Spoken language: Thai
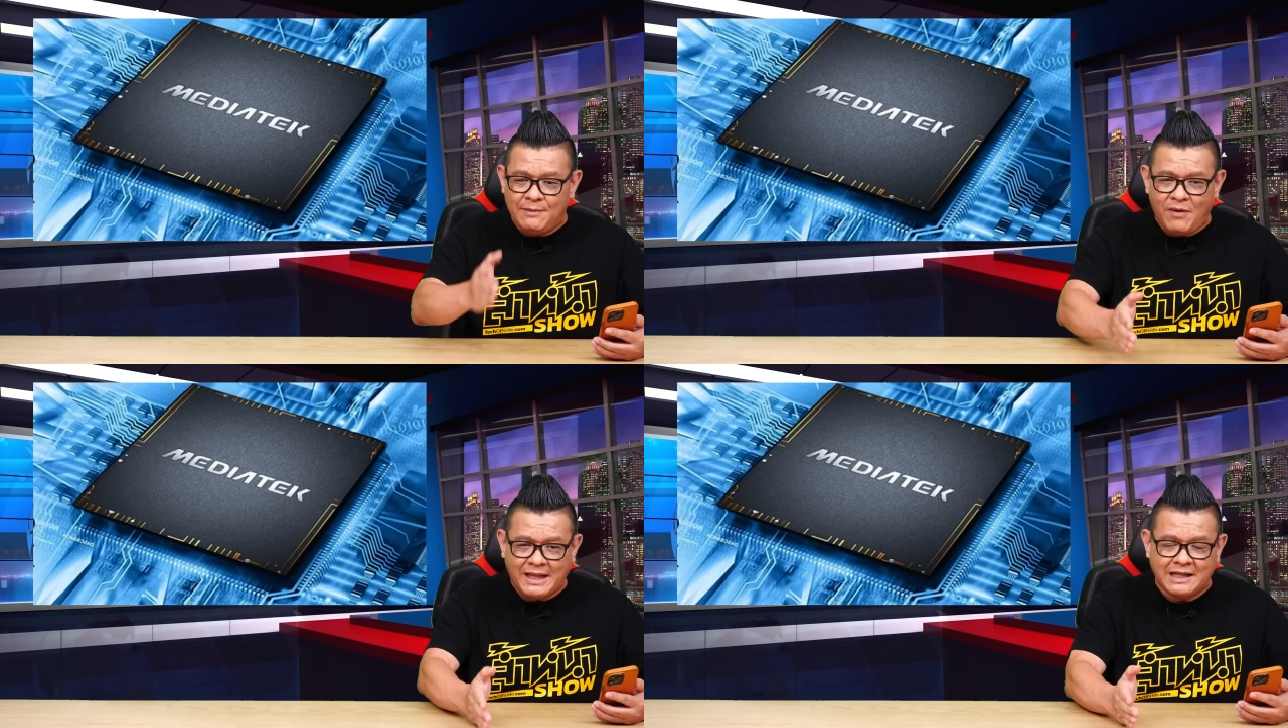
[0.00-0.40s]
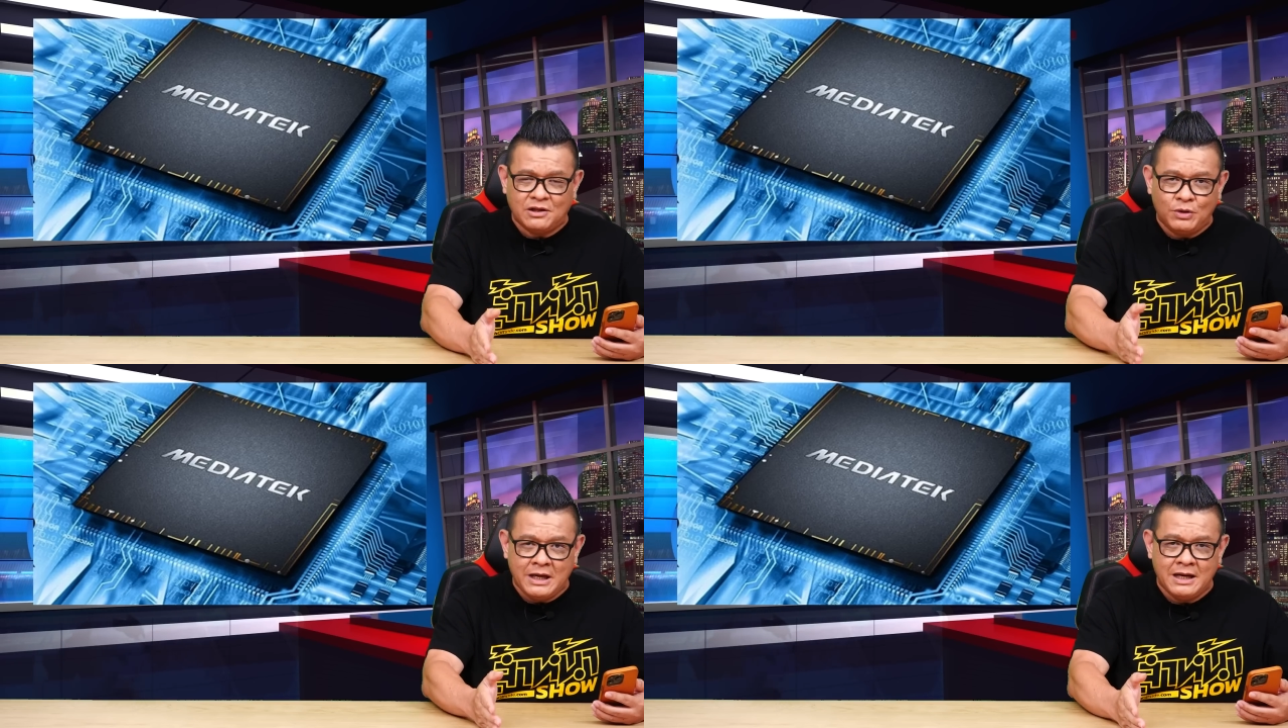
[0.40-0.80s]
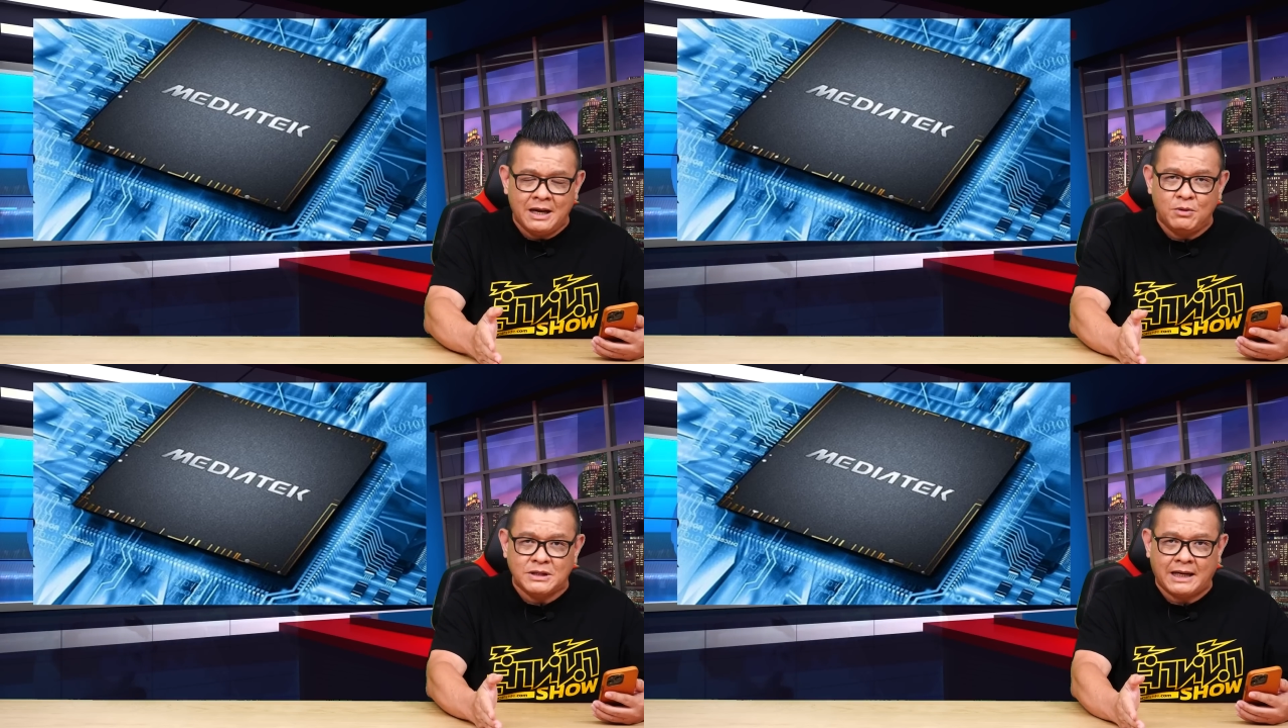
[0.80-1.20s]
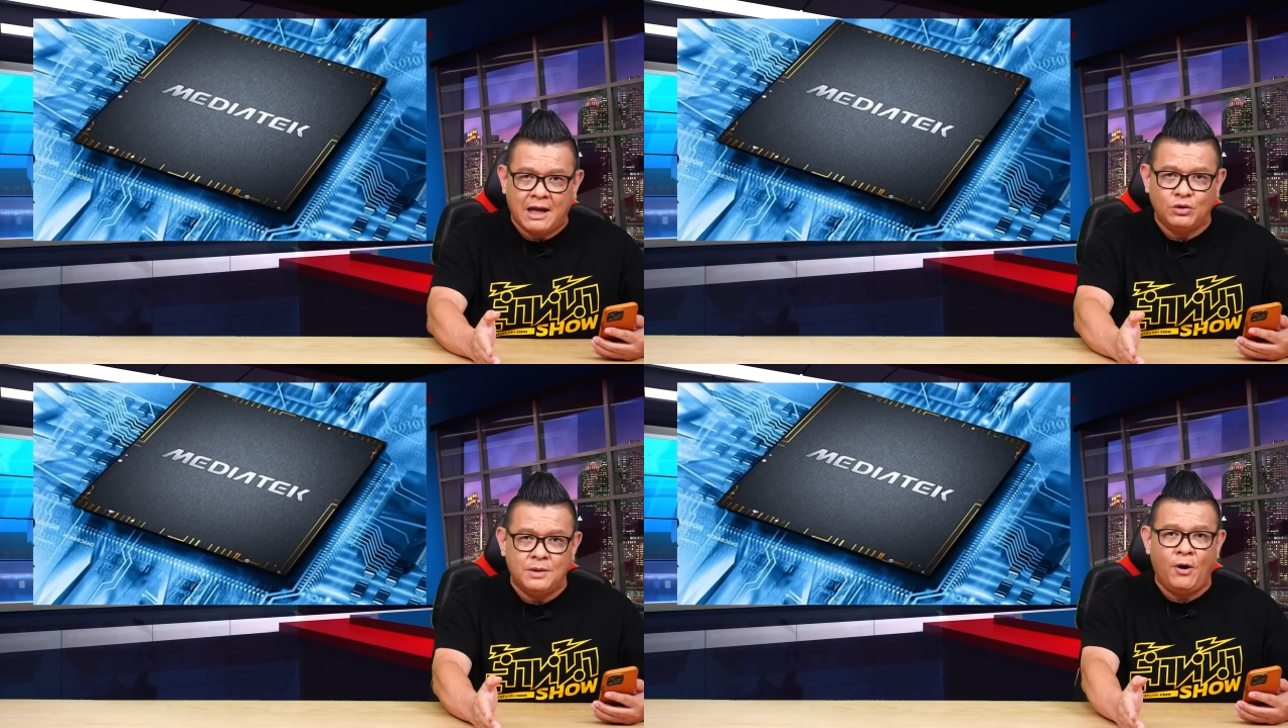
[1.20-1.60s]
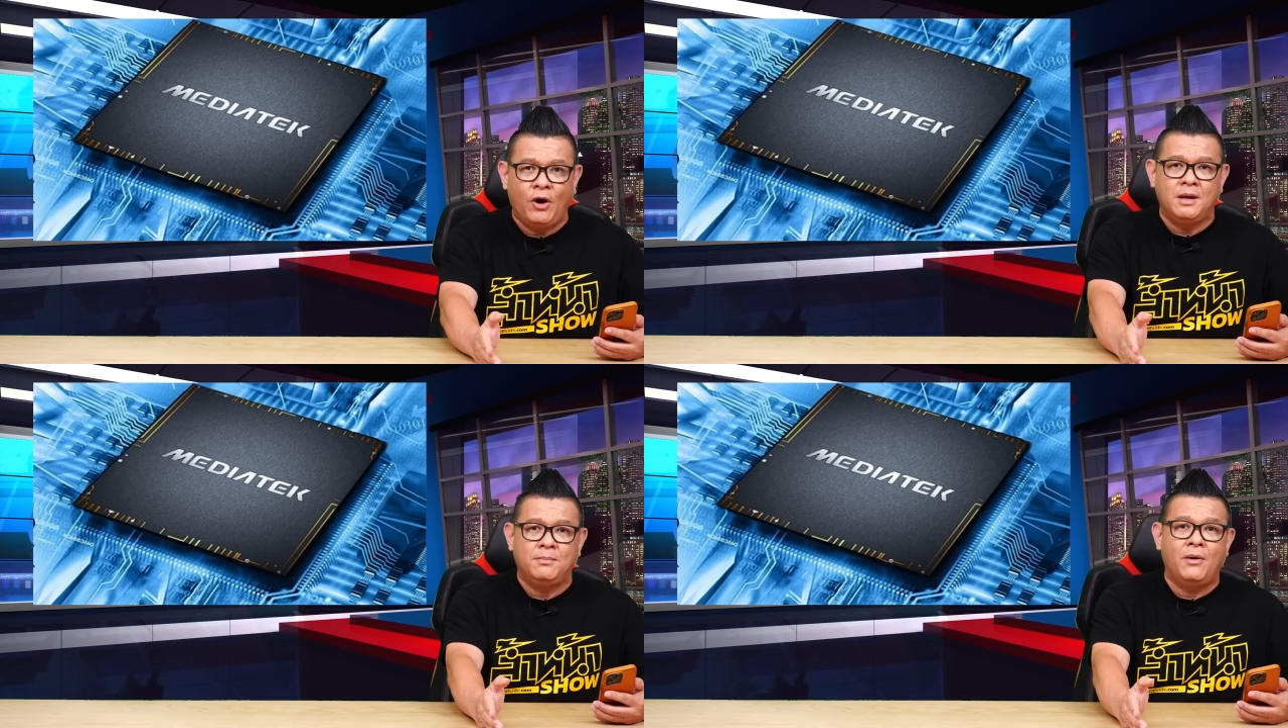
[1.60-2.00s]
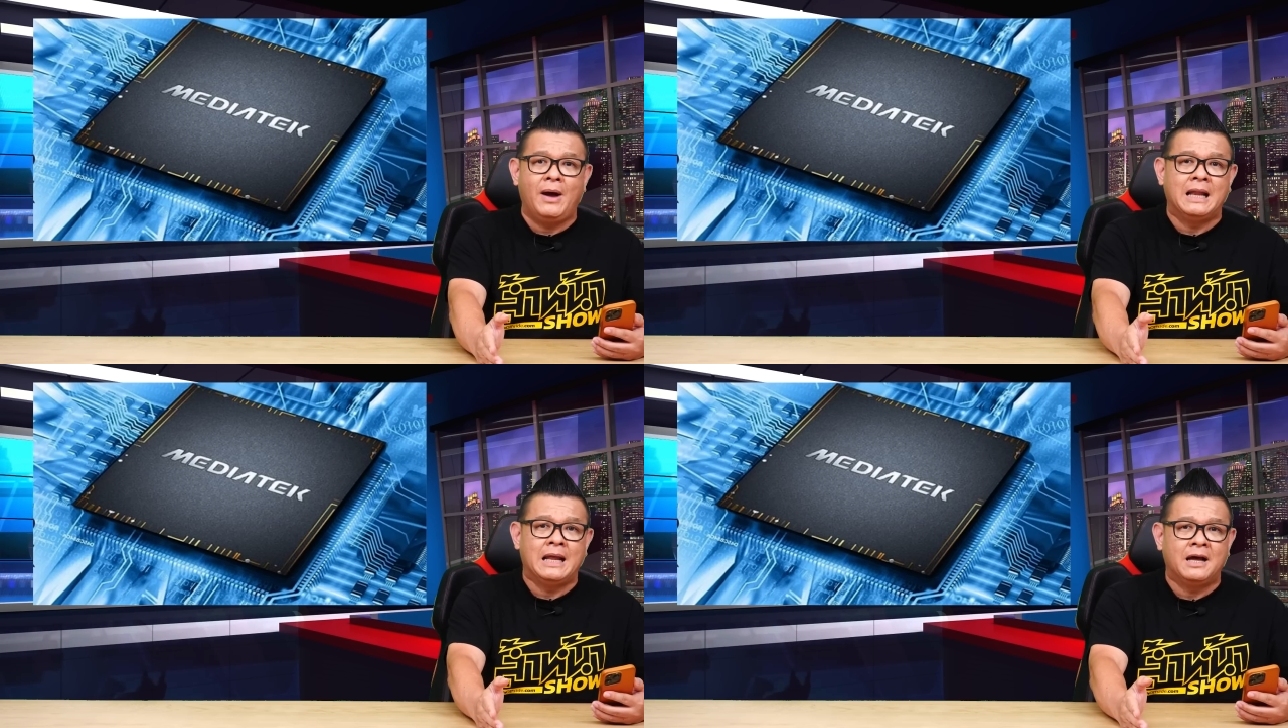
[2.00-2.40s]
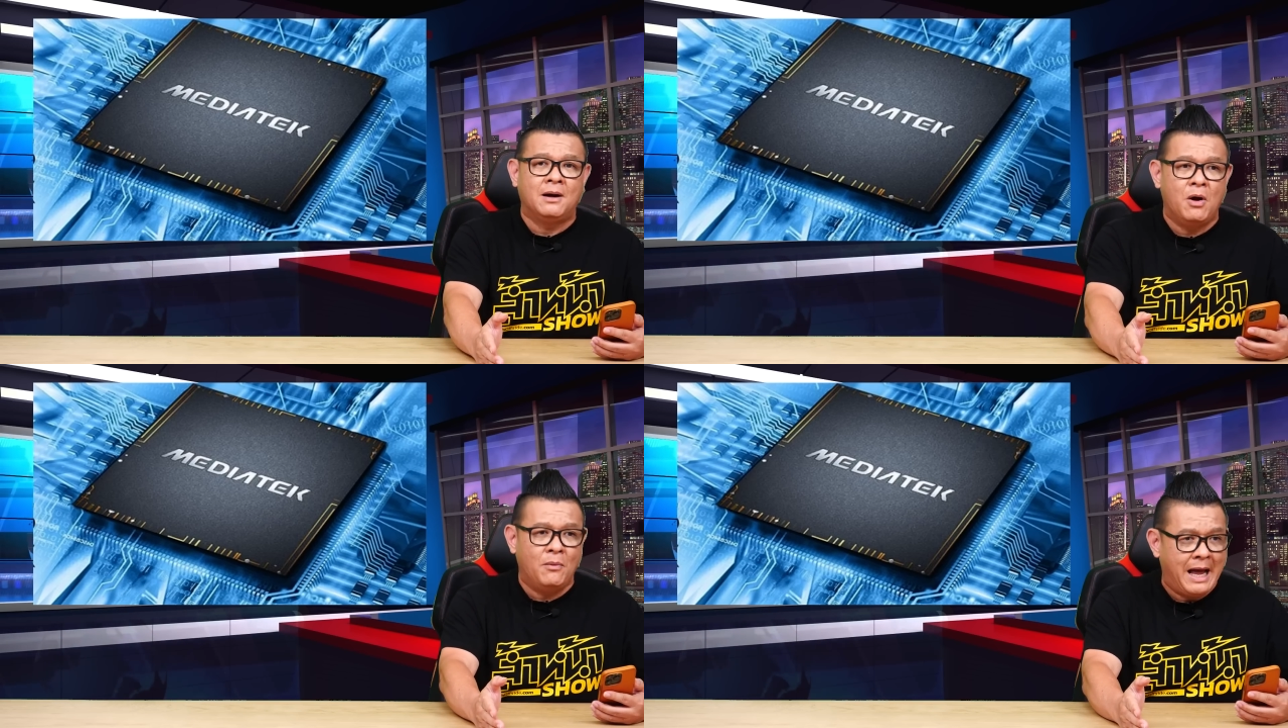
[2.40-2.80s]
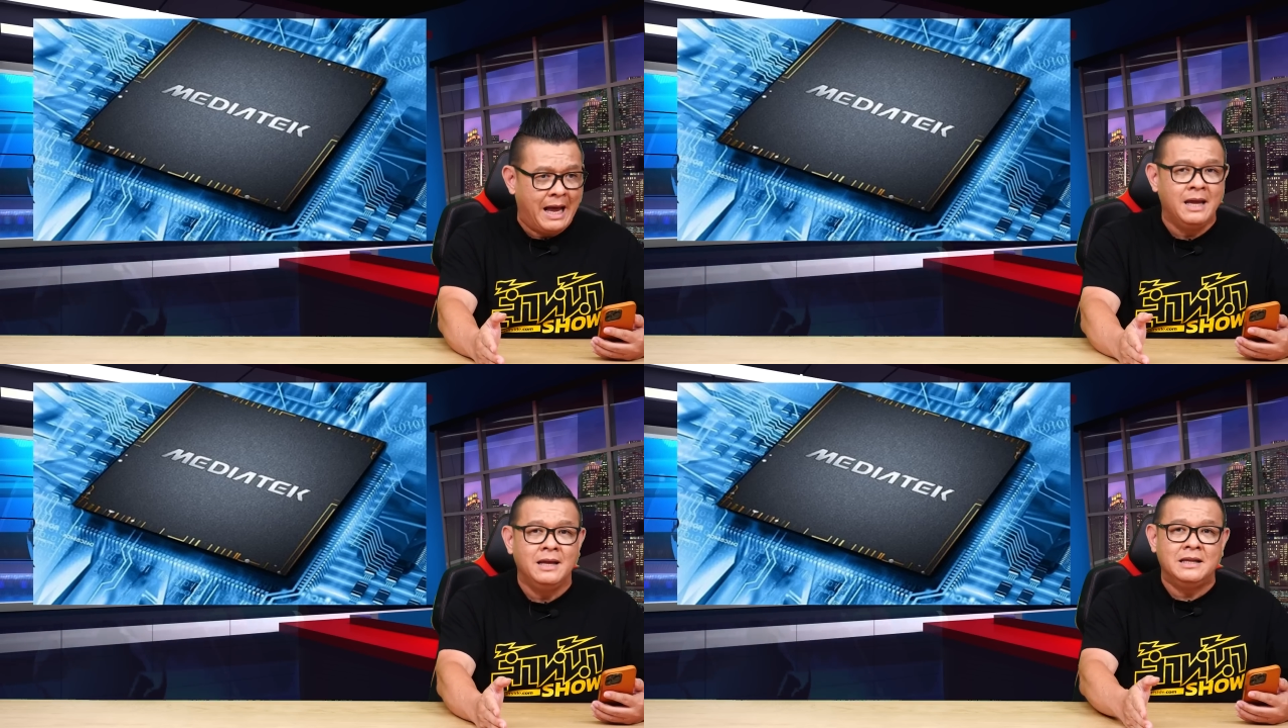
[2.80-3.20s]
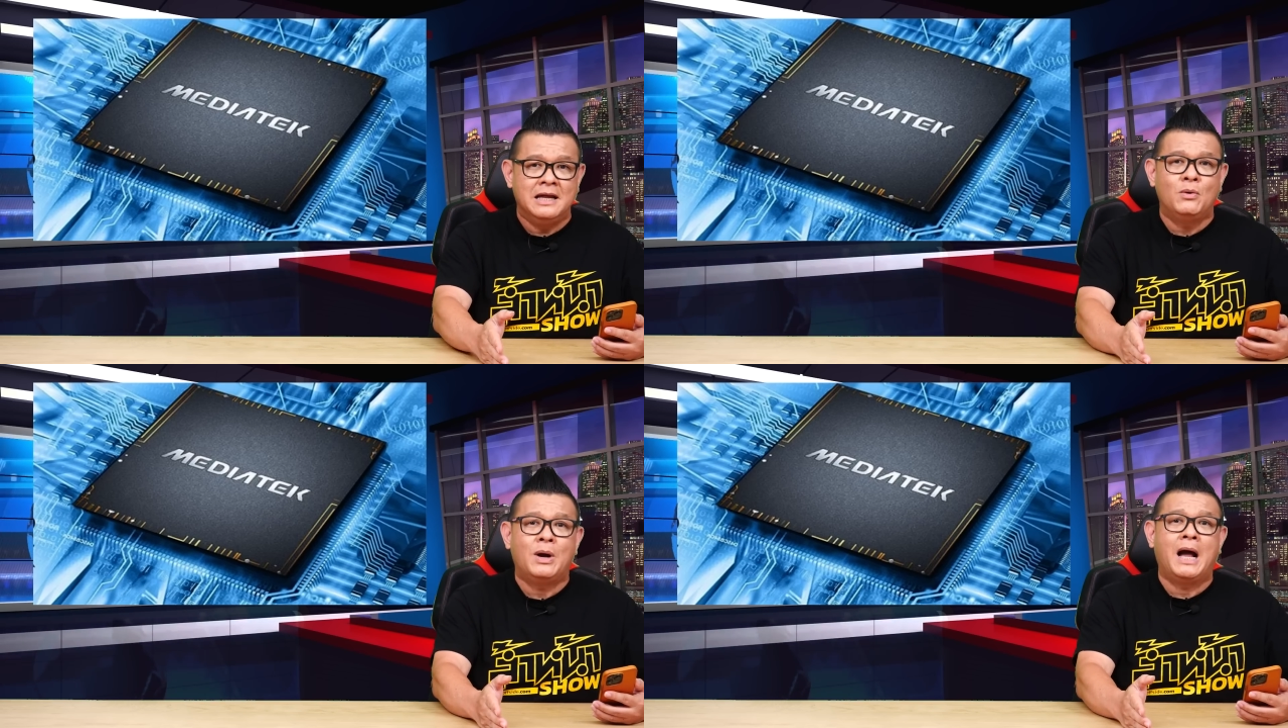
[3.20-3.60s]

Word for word: รีบวัดกันตรงนี้นะครับบริษัท Counterpoint เพราะว่าอะไรเขาบอกว่าเดี๋ยว